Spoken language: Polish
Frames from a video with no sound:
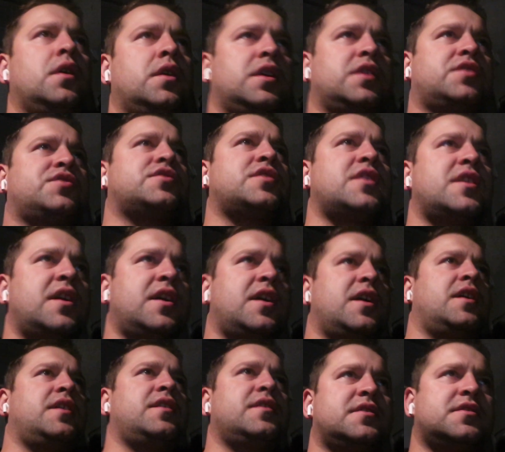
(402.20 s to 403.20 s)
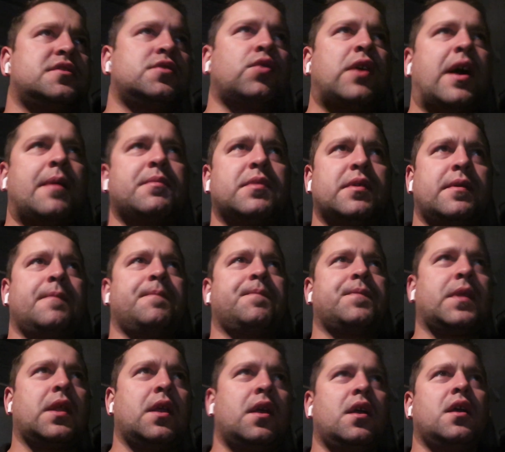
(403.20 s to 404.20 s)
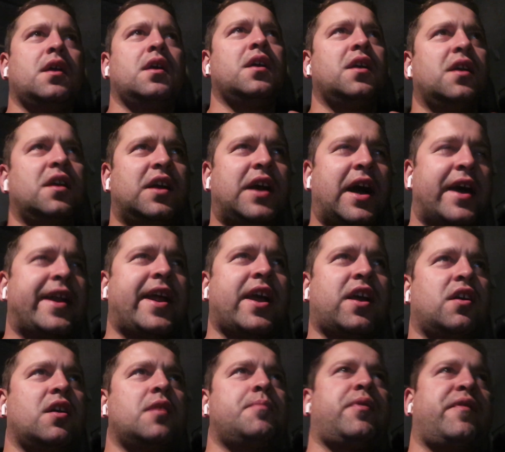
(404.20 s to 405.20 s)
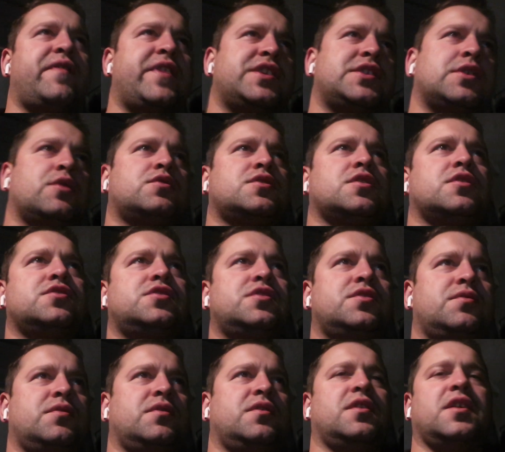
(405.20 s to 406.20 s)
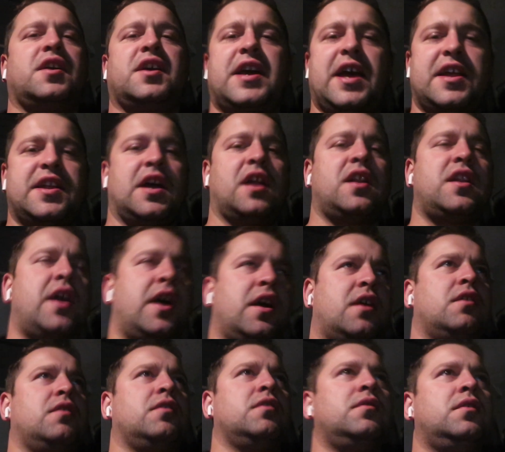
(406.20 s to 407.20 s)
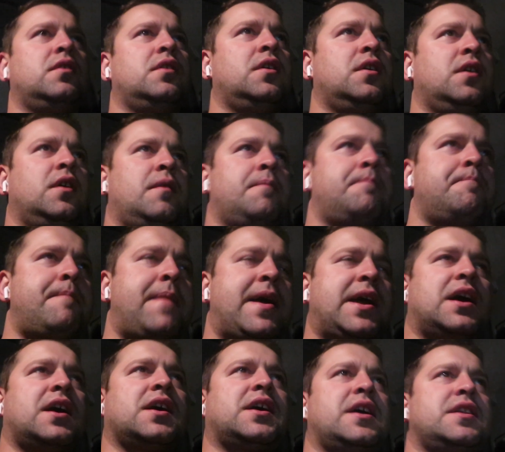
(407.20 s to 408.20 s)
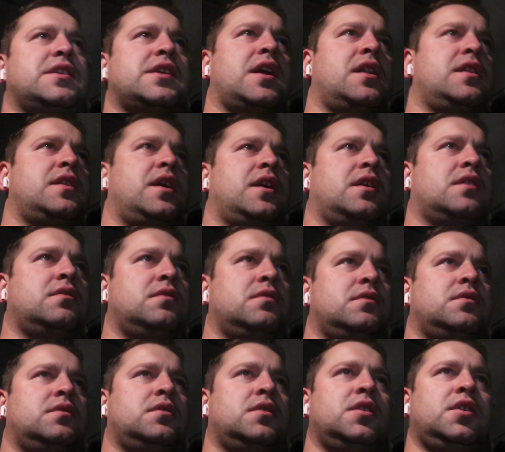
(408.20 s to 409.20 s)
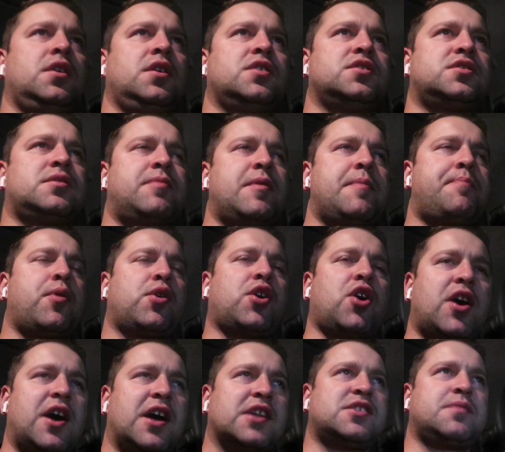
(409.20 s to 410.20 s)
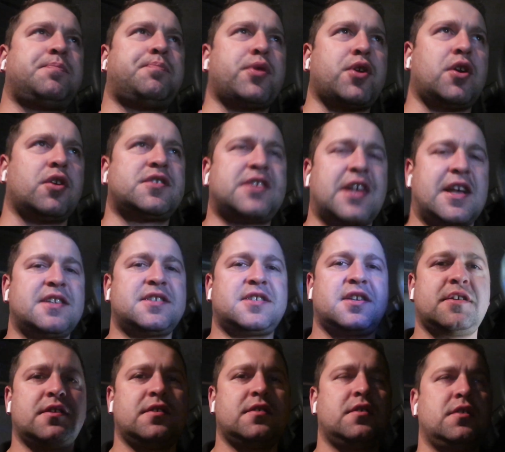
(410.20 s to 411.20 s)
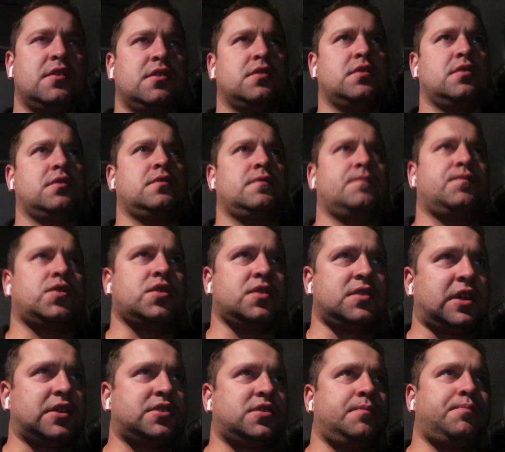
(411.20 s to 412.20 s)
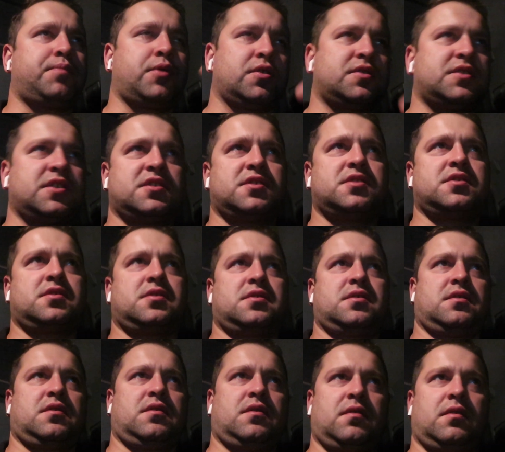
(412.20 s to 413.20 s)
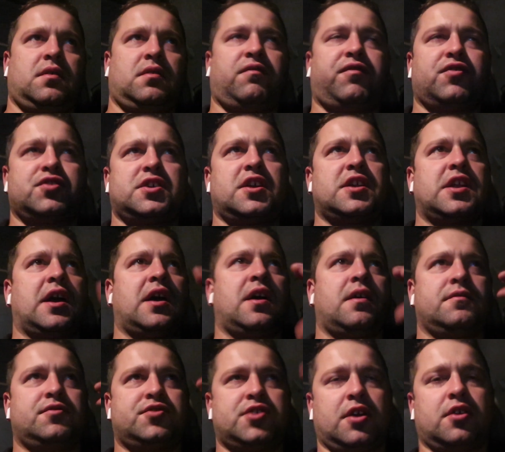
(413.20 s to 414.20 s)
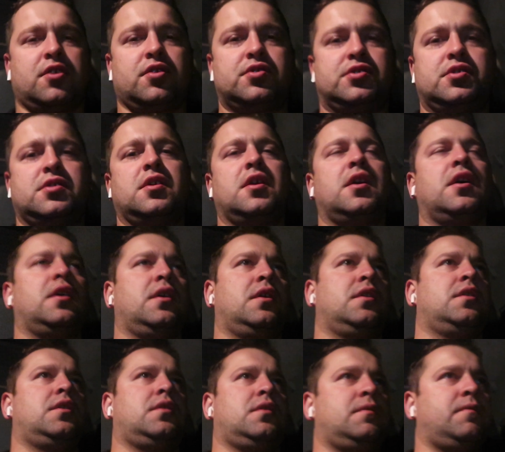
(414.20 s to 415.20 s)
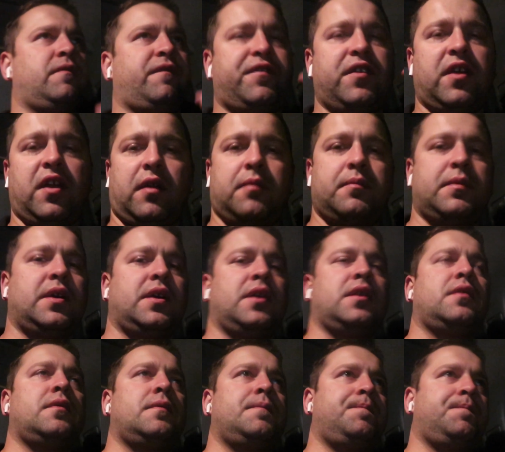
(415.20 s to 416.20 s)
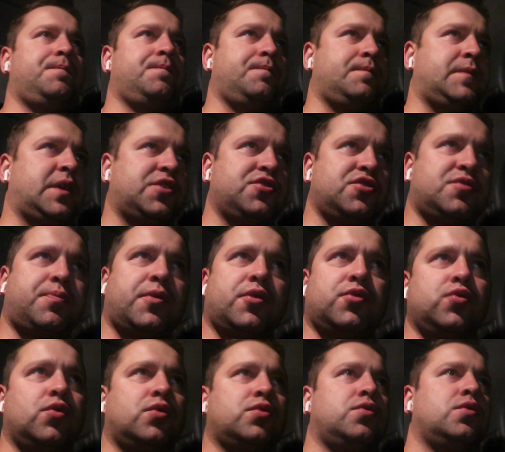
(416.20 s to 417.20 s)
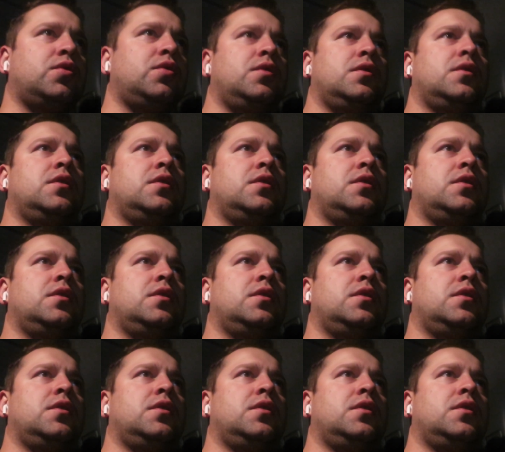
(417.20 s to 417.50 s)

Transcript: Jeszcze słucham Garego i powiedział coś y, genialnego, mega genialnego. Żeby pokochać proces, to znaczy proces tworzenia czegoś, firmy, jakiegoś produktu.